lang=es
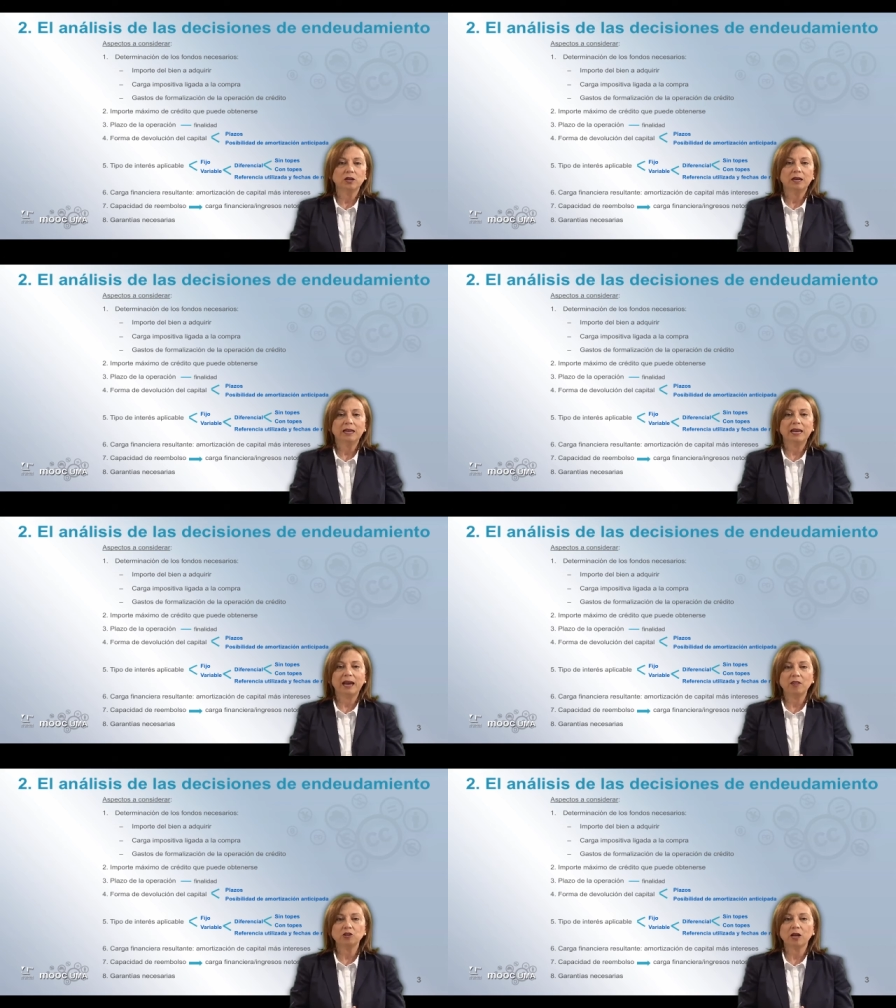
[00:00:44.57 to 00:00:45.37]

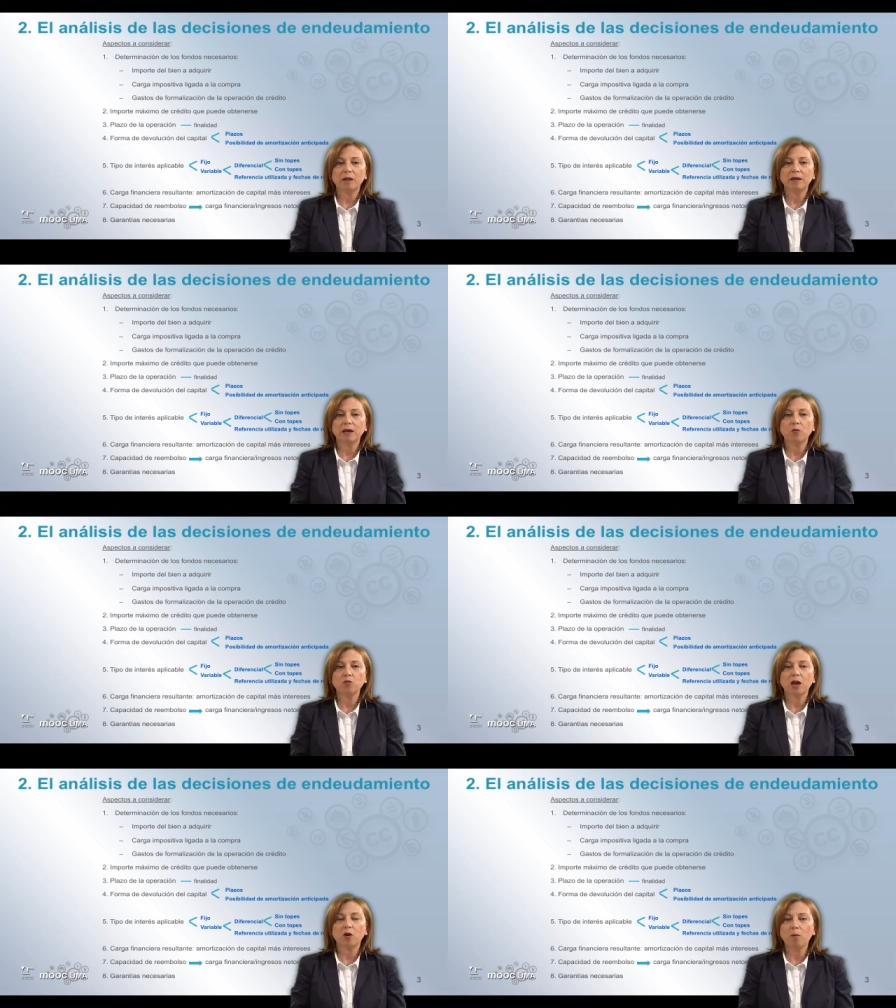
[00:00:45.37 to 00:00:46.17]
ligados al bien
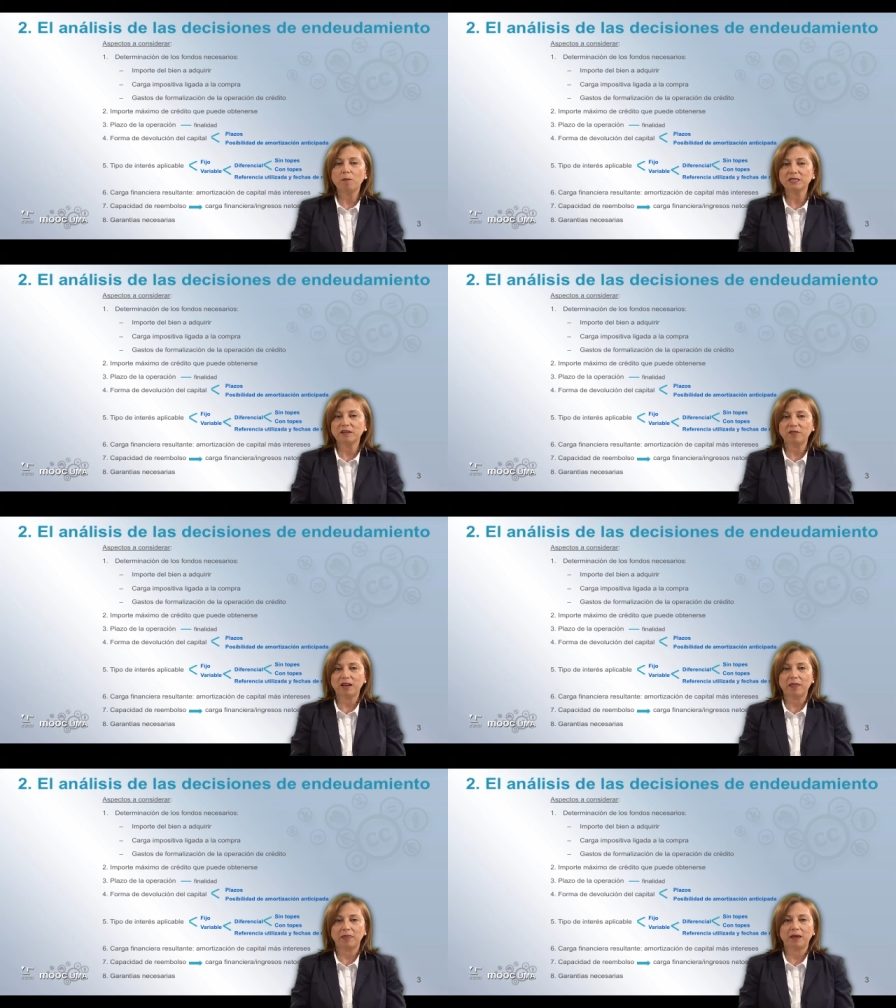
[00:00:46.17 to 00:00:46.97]
cuya compra se
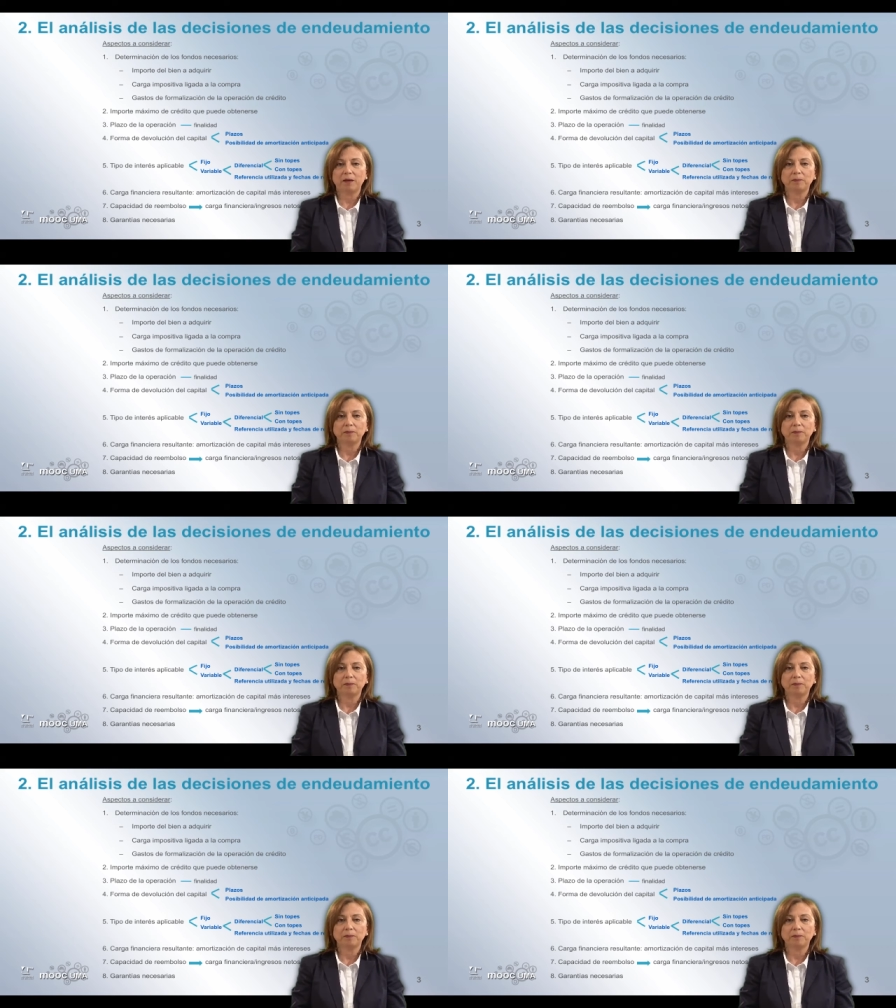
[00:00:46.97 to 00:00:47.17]
financia.